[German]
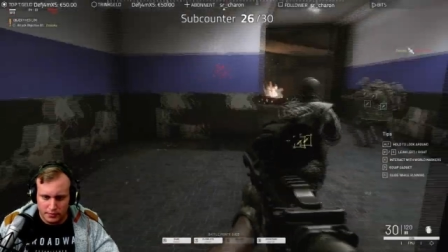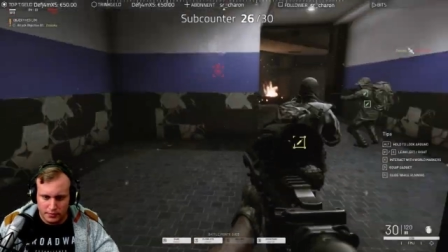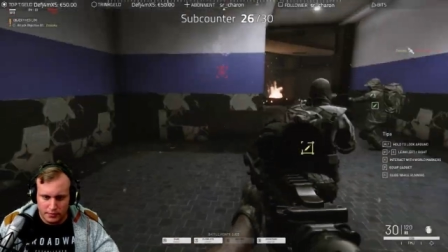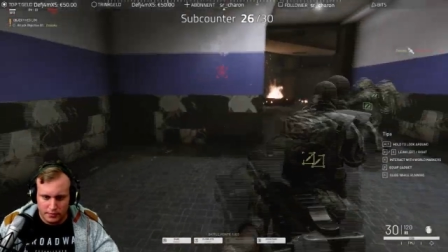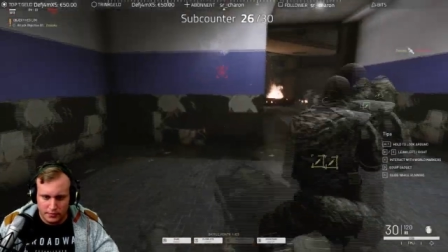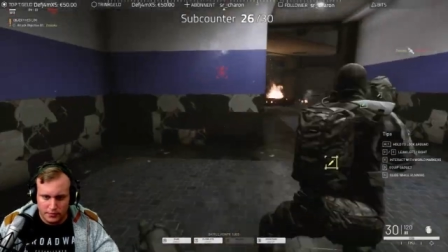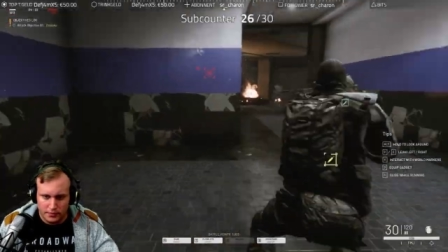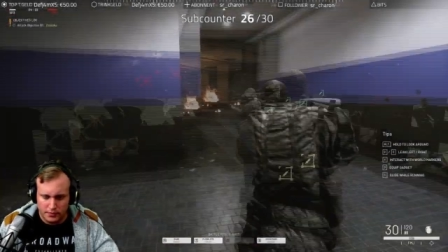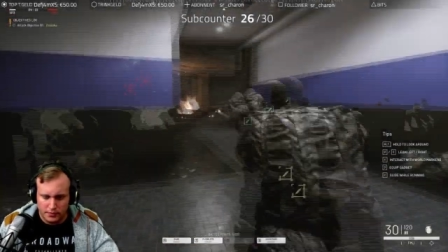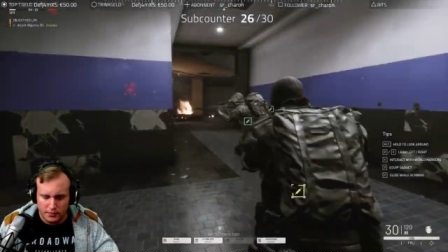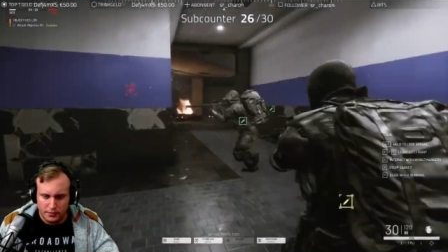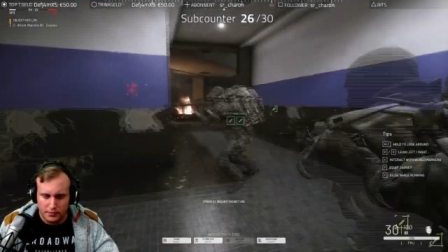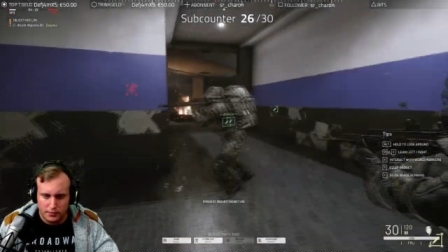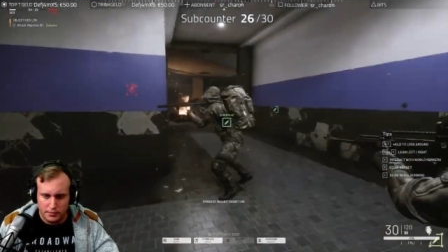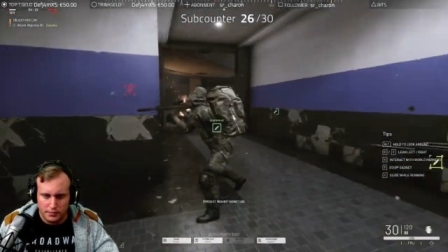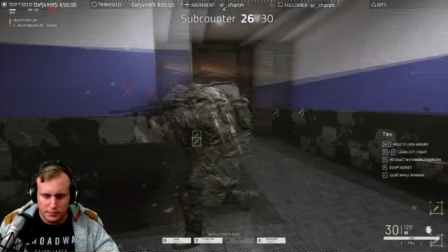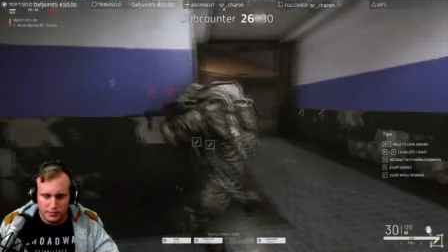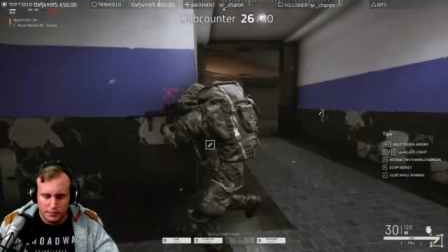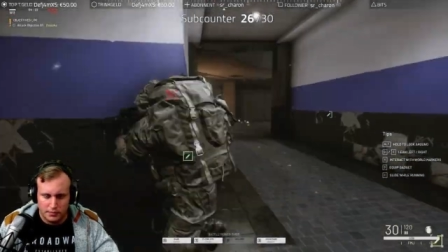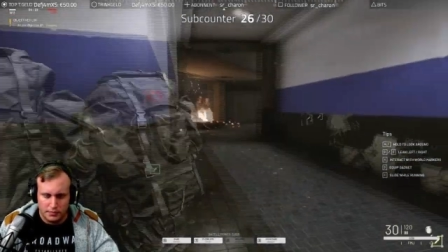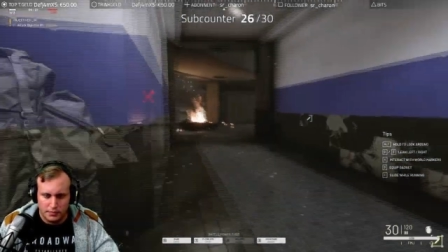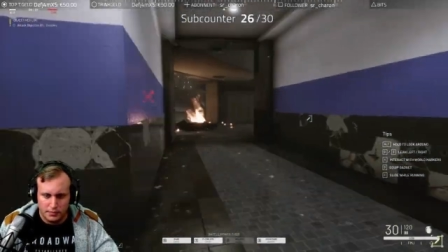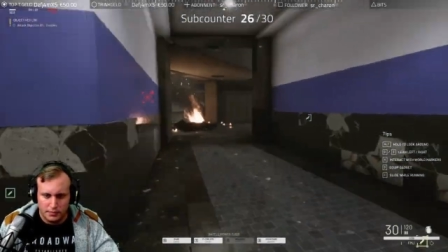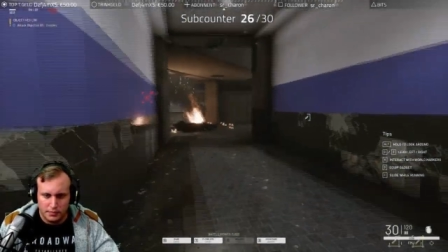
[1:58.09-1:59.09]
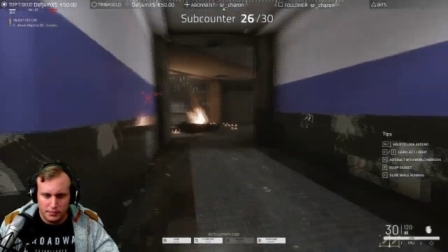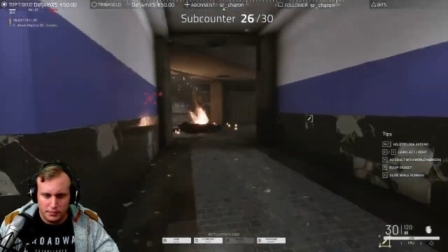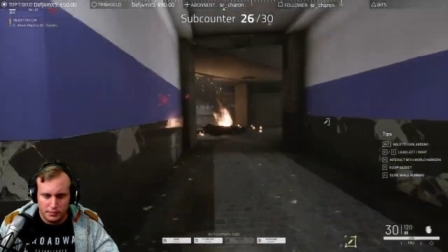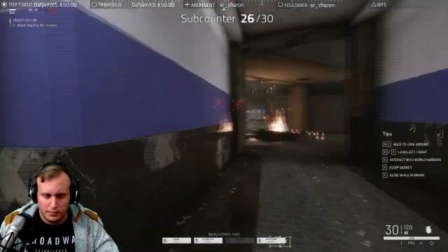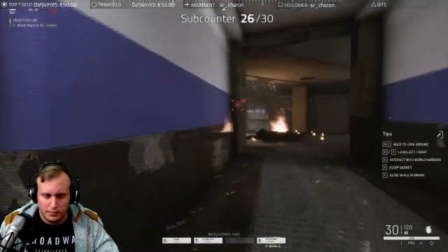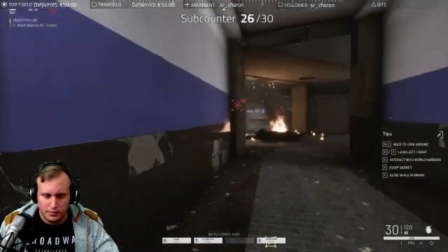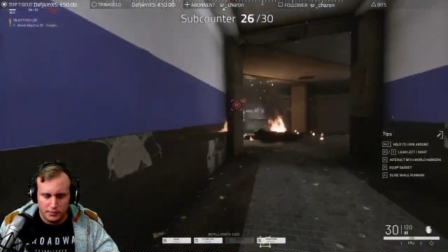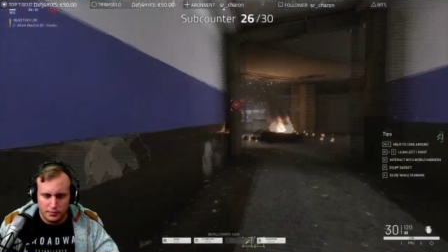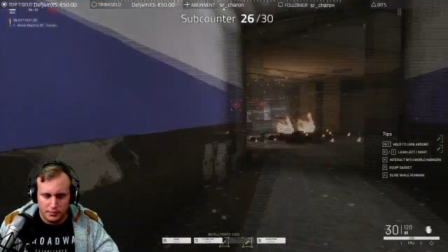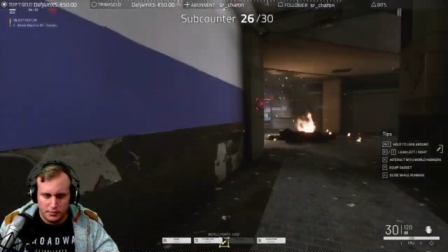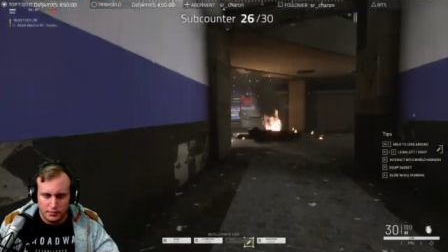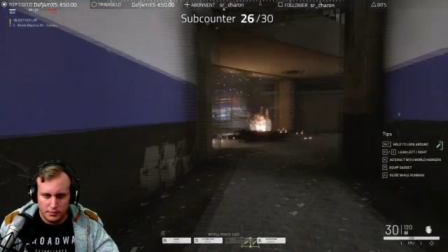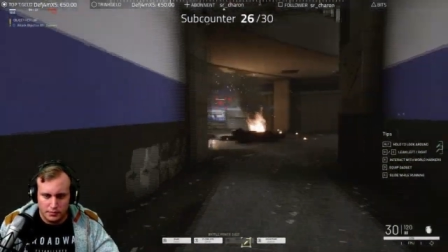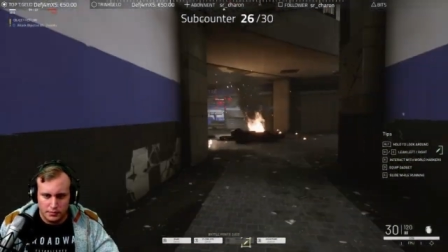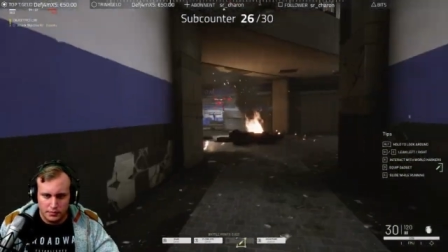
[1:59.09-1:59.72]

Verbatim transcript: habe ich gekillt. Ist da noch einer?